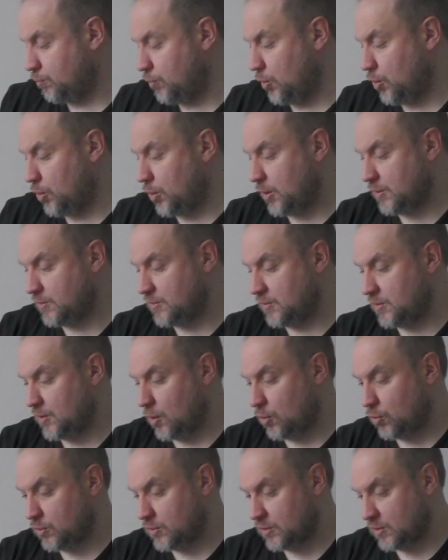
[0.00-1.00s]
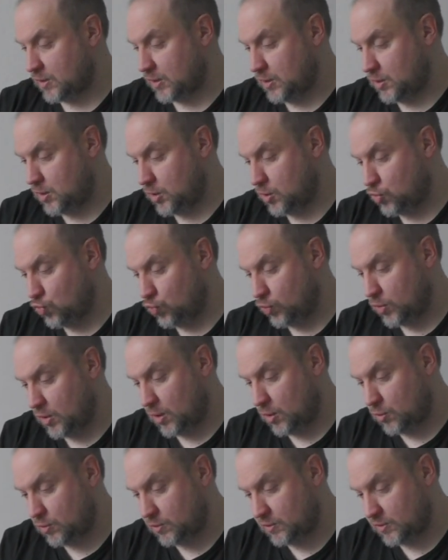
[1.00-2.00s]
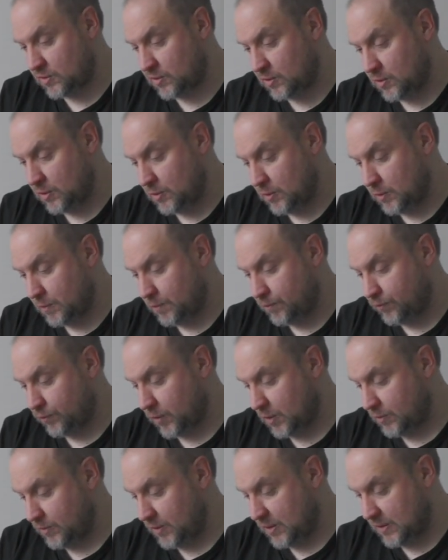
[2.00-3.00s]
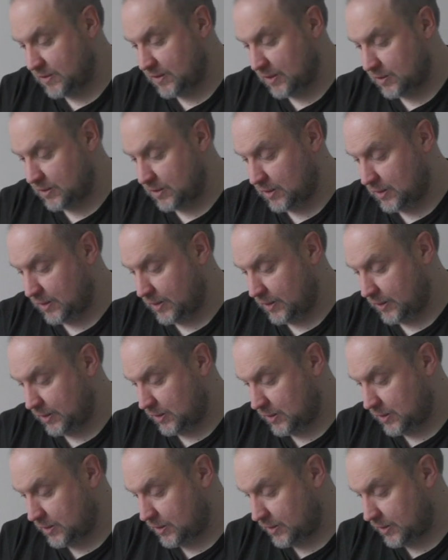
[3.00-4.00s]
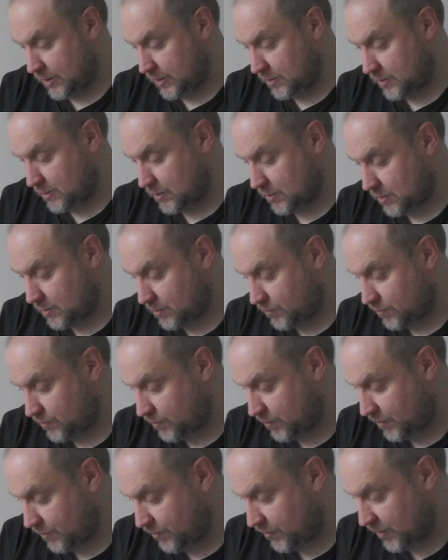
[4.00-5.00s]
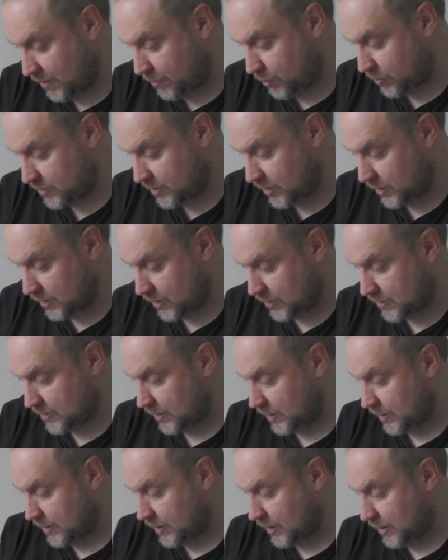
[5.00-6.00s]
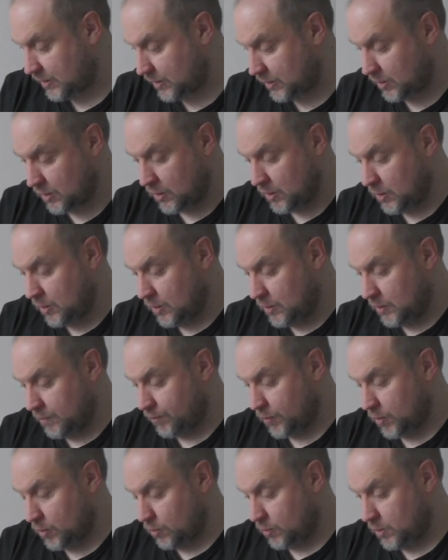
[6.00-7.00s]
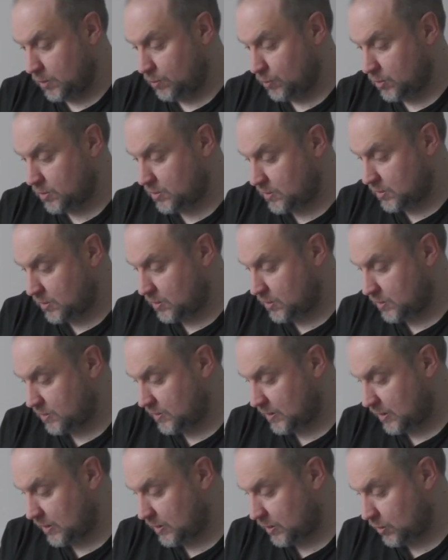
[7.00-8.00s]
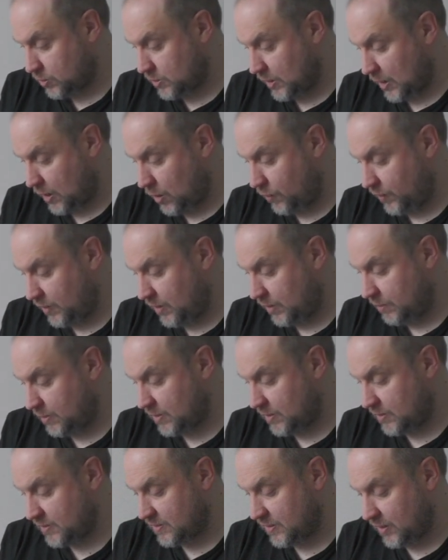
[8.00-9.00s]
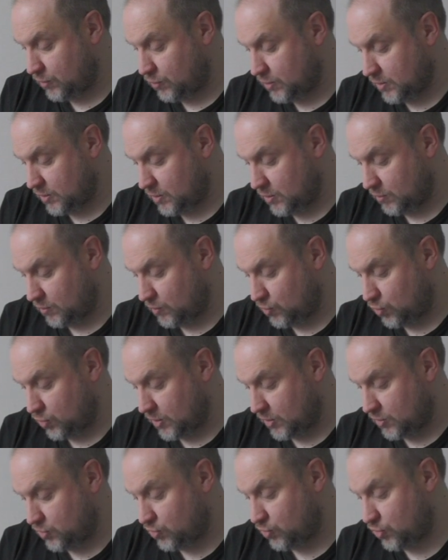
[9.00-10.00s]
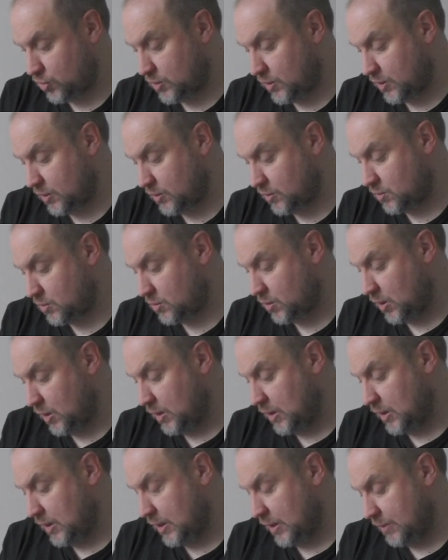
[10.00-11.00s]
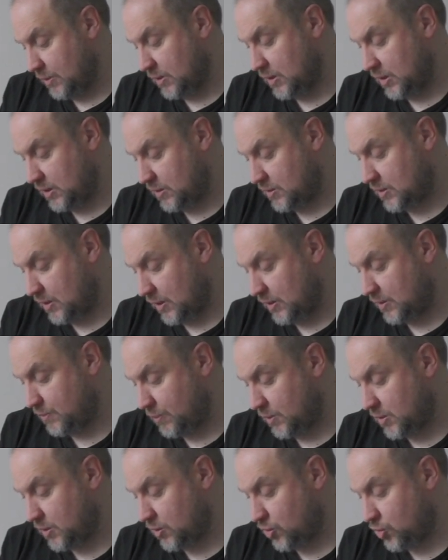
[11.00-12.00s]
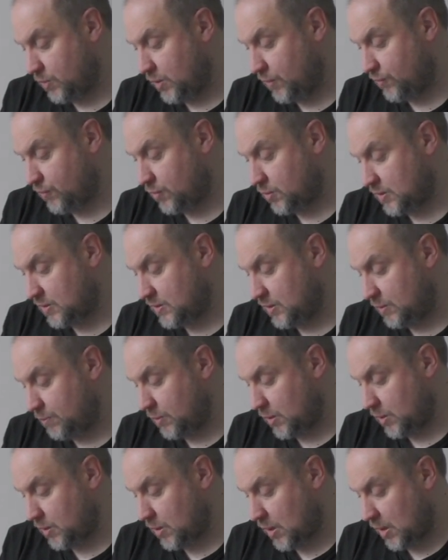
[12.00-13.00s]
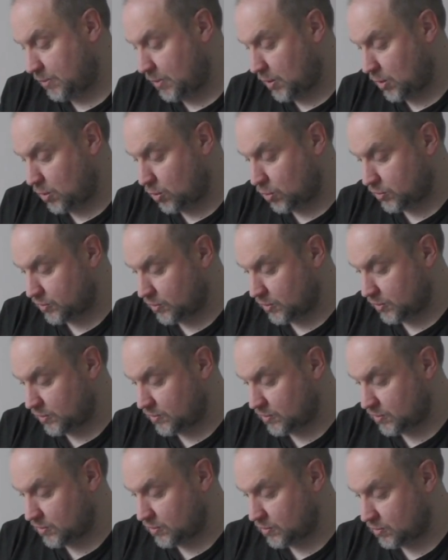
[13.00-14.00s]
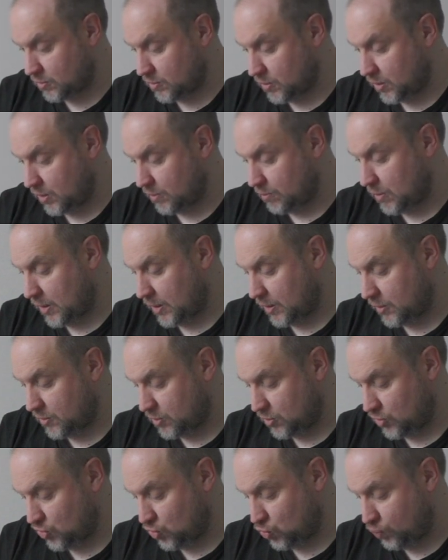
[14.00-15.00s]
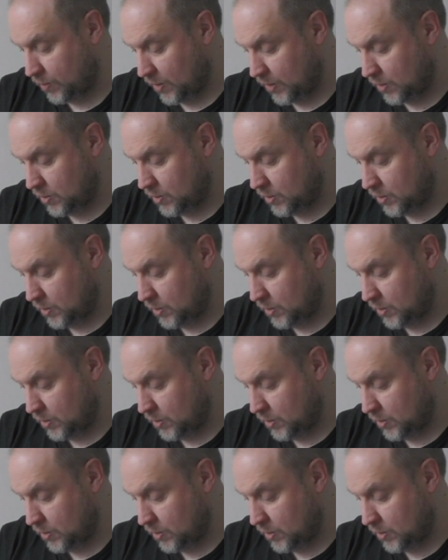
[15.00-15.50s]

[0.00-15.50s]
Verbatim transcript: Blur sieht auch richtig gut aus. Wie gesagt, die Kleinigkeit, Verfärbung sehe ich jetzt hier gar nicht. Und ich muss sagen, auch die Aufkleber, sehr gut, guter Zustand. Man ist, da ist mit gespielt worden, das sieht man, aber auch sonst eben halt super.